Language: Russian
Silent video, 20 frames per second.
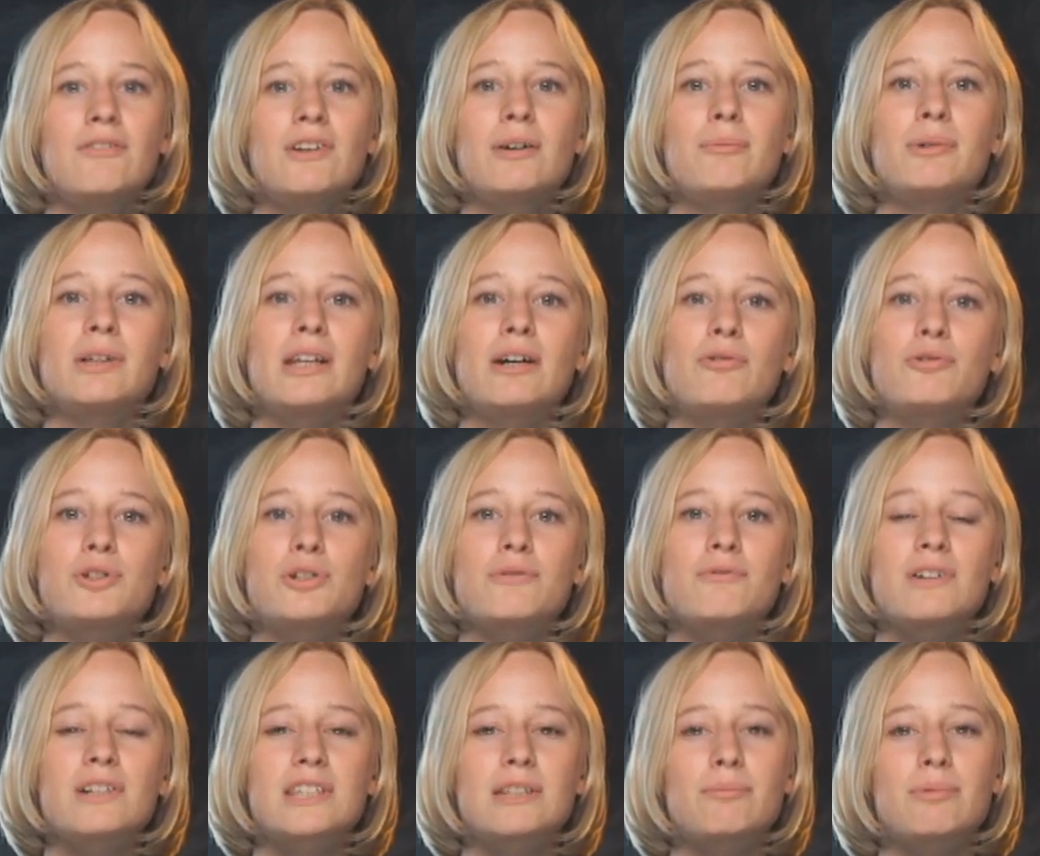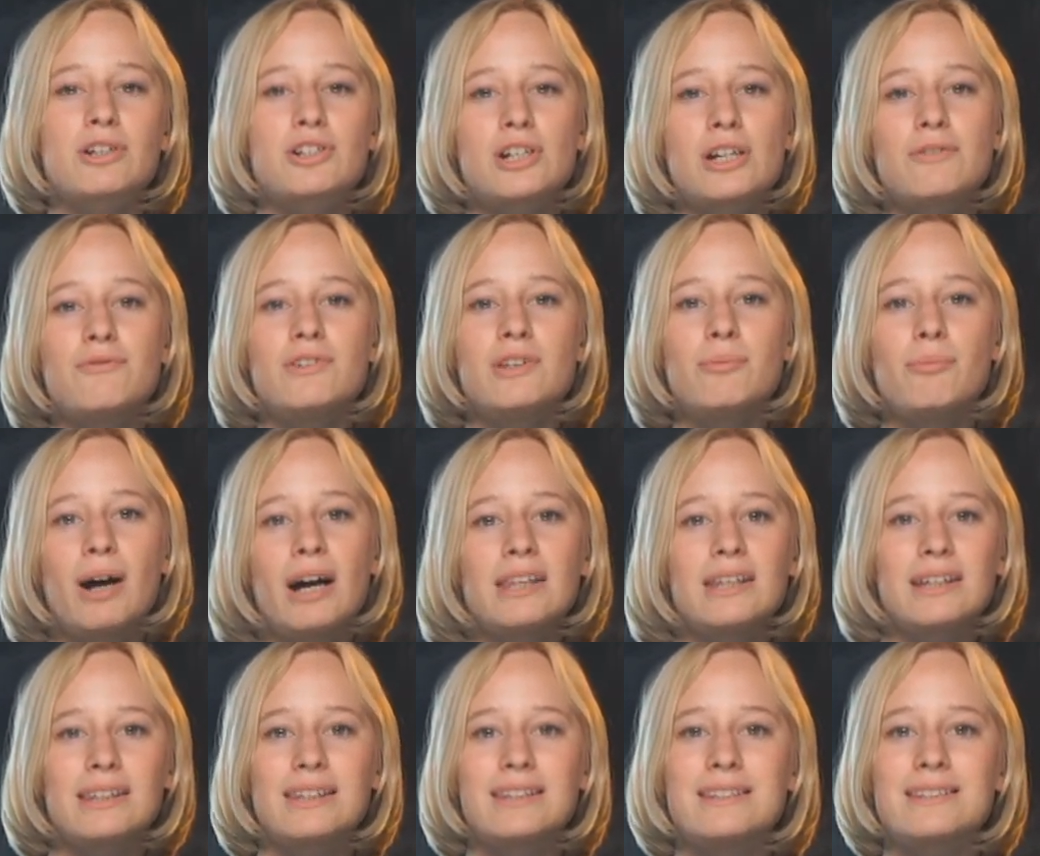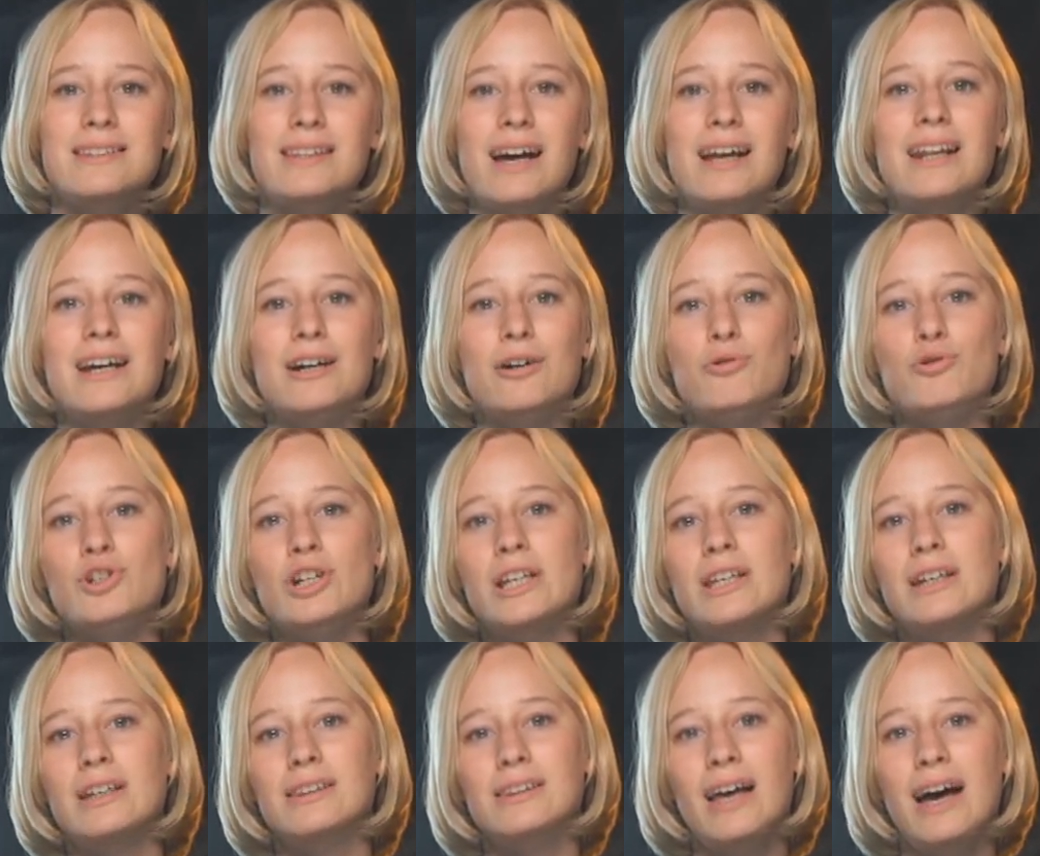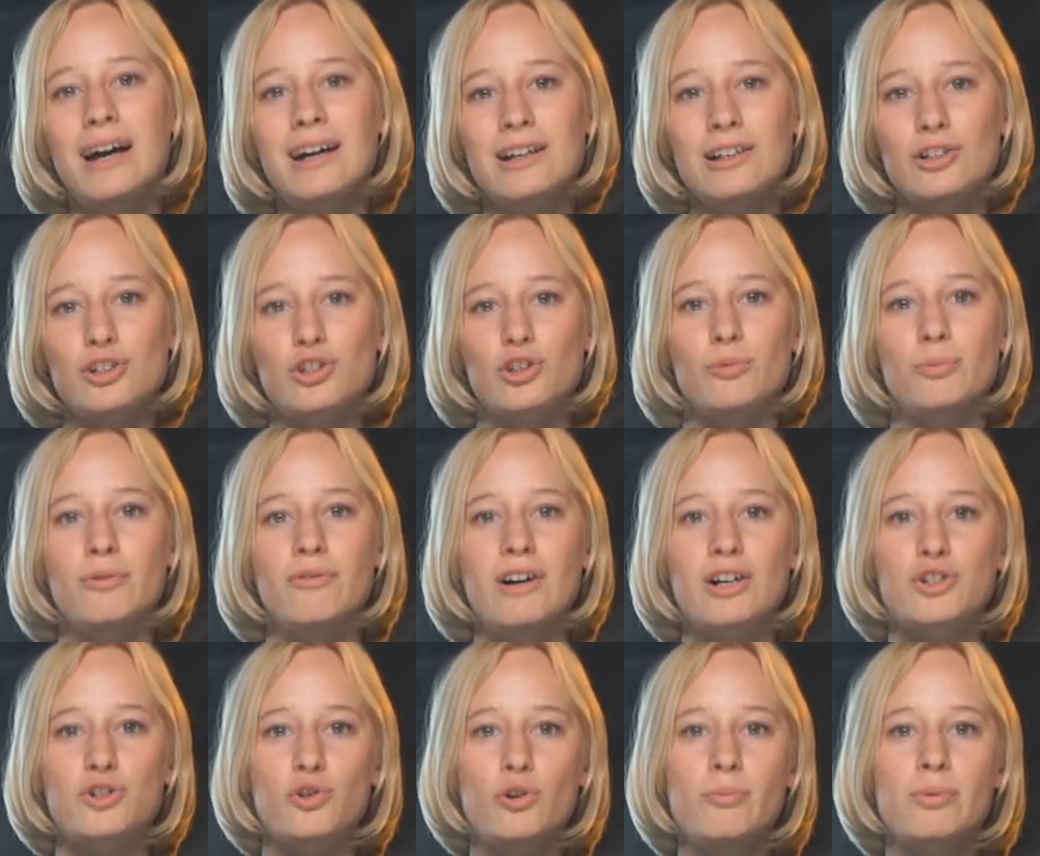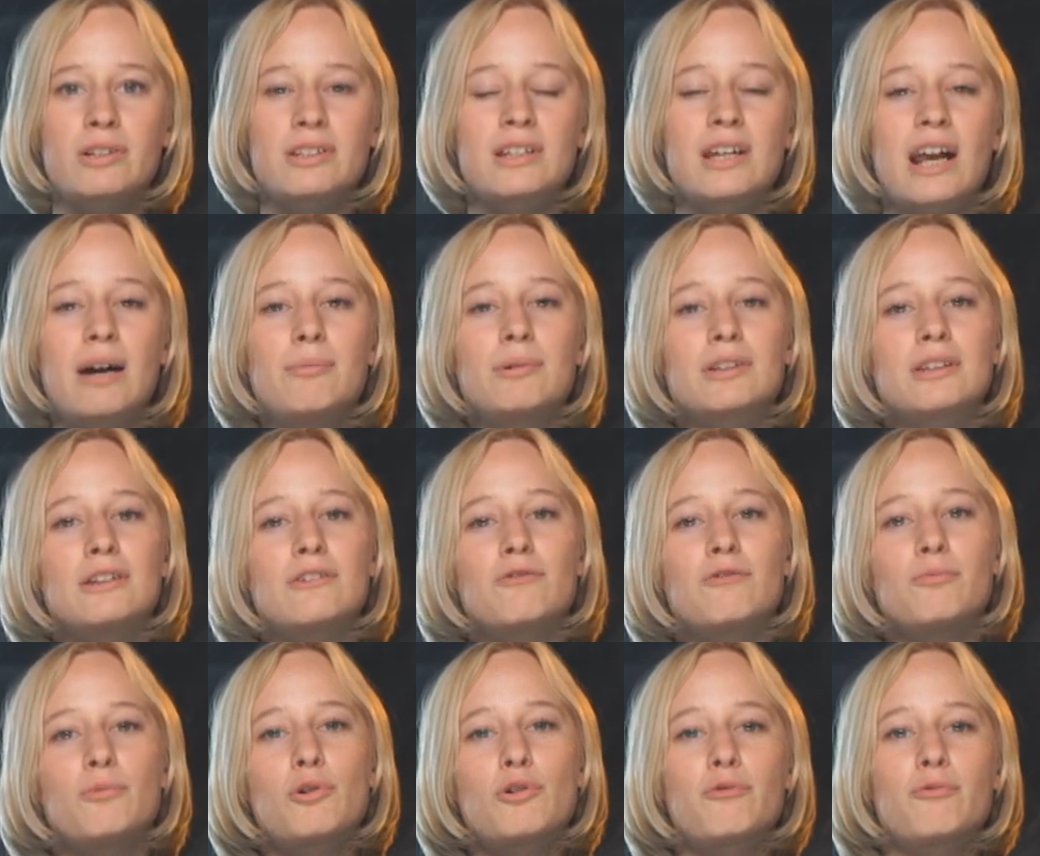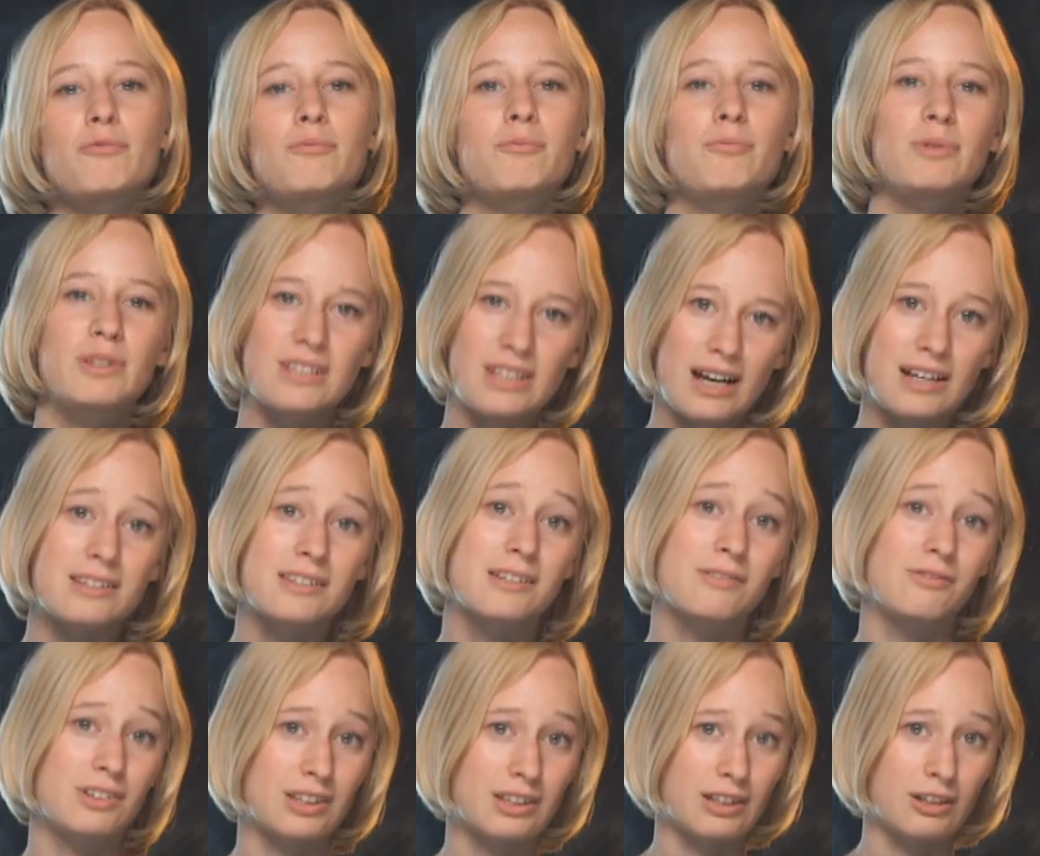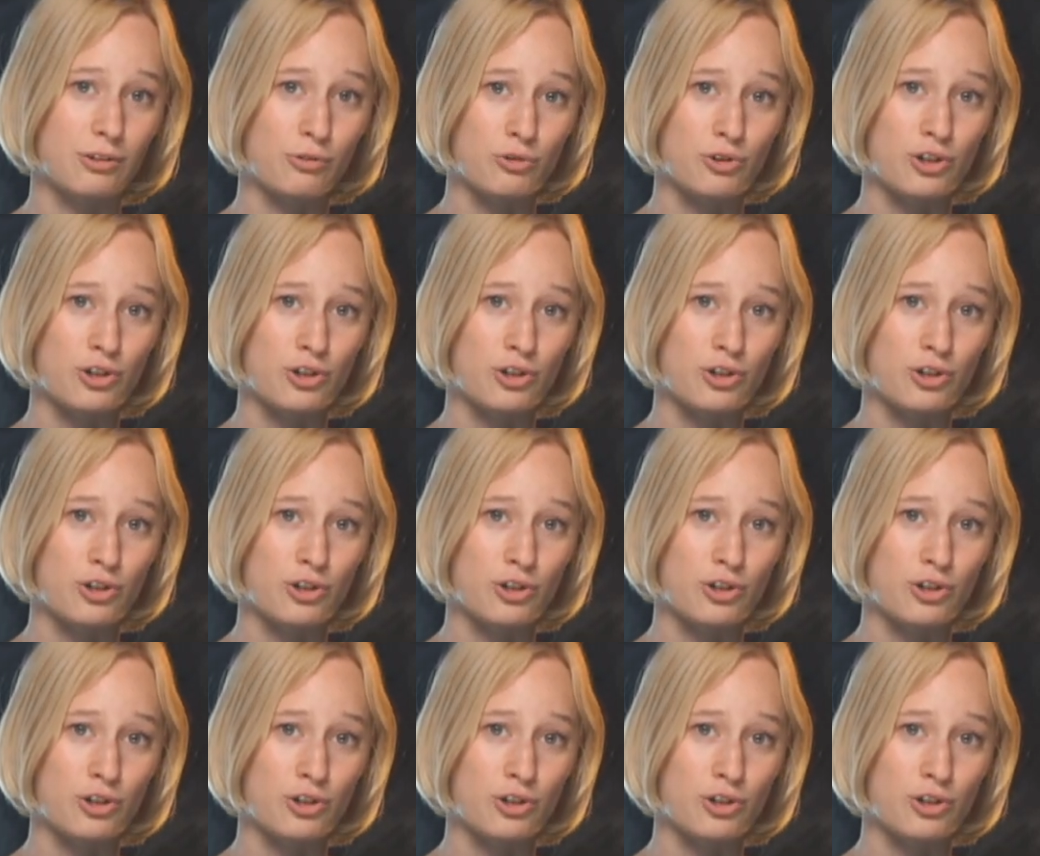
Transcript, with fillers: главе мы научим вас обращать внимание на детали окружения так, чтобы ваш образ грамотно мог вписаться в это